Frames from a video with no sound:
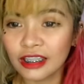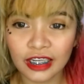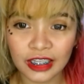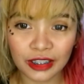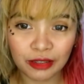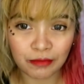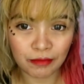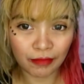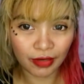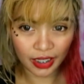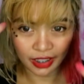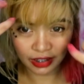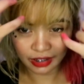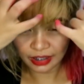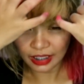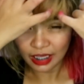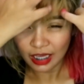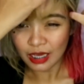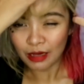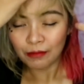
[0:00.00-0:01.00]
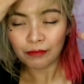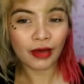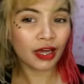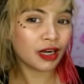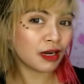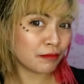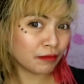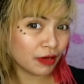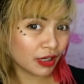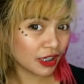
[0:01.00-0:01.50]
treatment
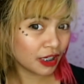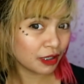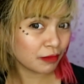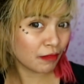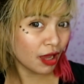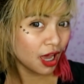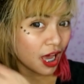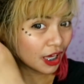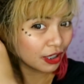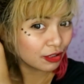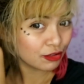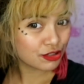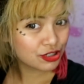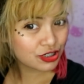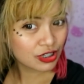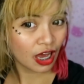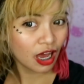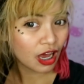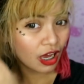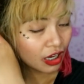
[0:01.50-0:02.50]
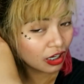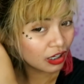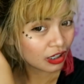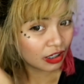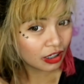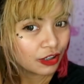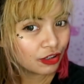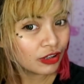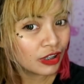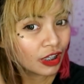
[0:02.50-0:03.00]
para maging maayos siya.
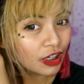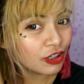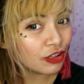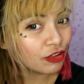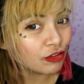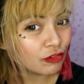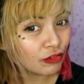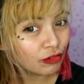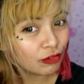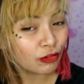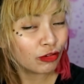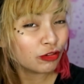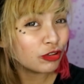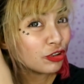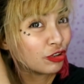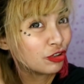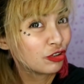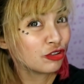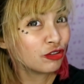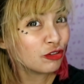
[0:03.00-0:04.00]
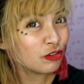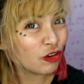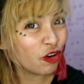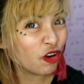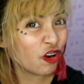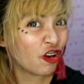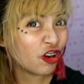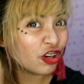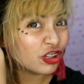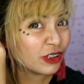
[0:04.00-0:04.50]
Yun lang yung, yun yung
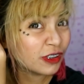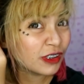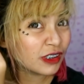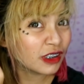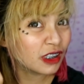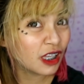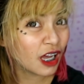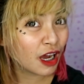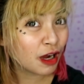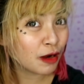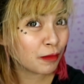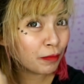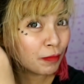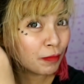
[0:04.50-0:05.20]
cons ng